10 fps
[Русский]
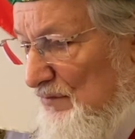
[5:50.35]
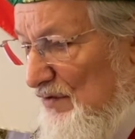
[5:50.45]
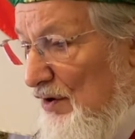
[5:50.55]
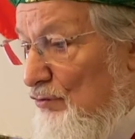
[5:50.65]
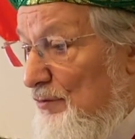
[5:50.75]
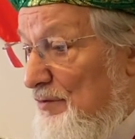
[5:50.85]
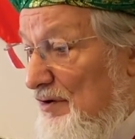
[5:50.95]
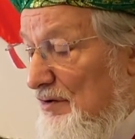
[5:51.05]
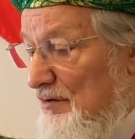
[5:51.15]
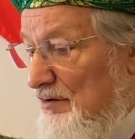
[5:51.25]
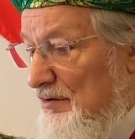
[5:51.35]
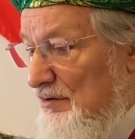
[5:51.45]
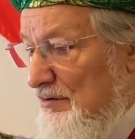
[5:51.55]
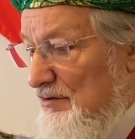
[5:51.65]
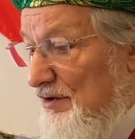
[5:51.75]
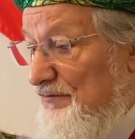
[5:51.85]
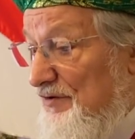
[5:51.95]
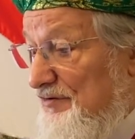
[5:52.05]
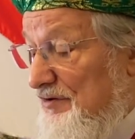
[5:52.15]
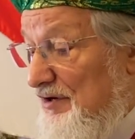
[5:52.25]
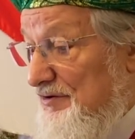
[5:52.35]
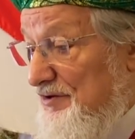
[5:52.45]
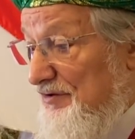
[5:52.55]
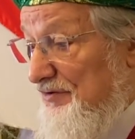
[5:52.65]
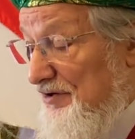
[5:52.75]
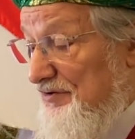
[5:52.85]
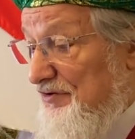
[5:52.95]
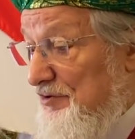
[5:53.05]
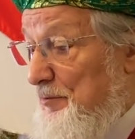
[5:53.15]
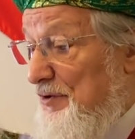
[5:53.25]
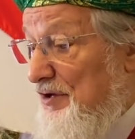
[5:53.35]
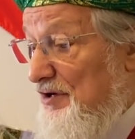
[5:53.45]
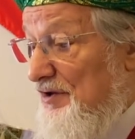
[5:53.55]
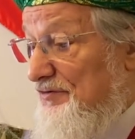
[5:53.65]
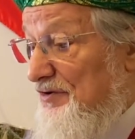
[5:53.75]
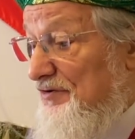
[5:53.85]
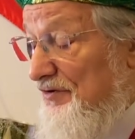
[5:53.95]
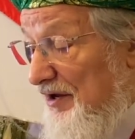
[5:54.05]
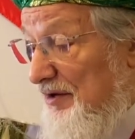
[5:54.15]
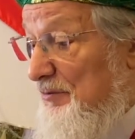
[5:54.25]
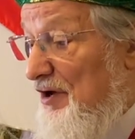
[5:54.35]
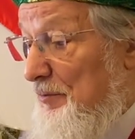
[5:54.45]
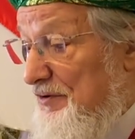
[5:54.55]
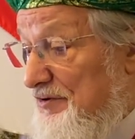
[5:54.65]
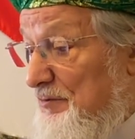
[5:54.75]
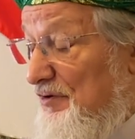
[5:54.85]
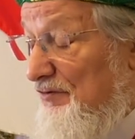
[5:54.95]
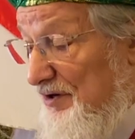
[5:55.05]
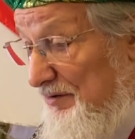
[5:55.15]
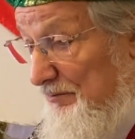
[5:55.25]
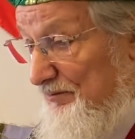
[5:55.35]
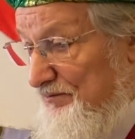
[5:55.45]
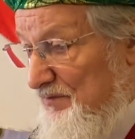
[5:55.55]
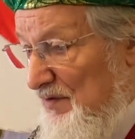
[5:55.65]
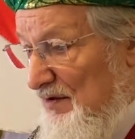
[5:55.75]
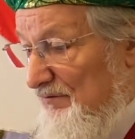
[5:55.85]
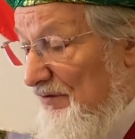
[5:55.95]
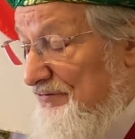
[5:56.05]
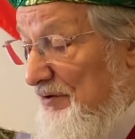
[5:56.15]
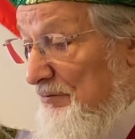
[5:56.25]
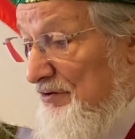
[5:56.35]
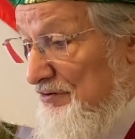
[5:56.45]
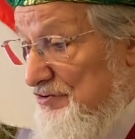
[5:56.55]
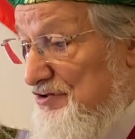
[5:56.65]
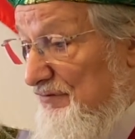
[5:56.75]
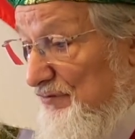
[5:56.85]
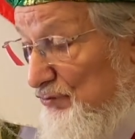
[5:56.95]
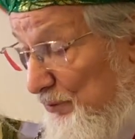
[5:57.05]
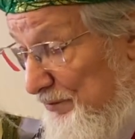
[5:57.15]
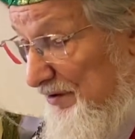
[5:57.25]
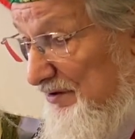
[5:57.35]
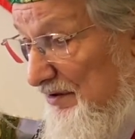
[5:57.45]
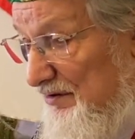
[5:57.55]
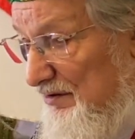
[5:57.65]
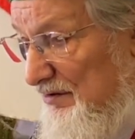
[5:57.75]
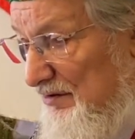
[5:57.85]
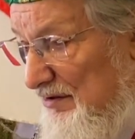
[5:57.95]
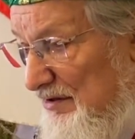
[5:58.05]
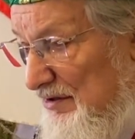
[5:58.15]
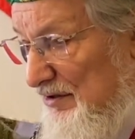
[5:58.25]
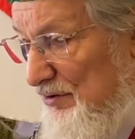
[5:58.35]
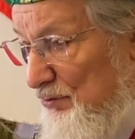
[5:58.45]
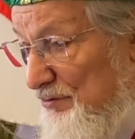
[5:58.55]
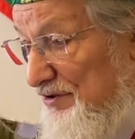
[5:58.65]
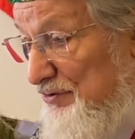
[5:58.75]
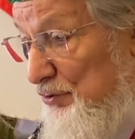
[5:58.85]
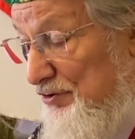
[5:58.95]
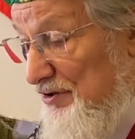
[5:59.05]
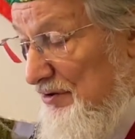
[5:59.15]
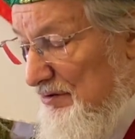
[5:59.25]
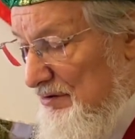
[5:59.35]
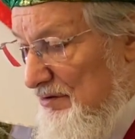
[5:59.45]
Какой бы конфессии не относились, это прекрасно знаем и об этом говорим во всех наших выступлениях. Но не только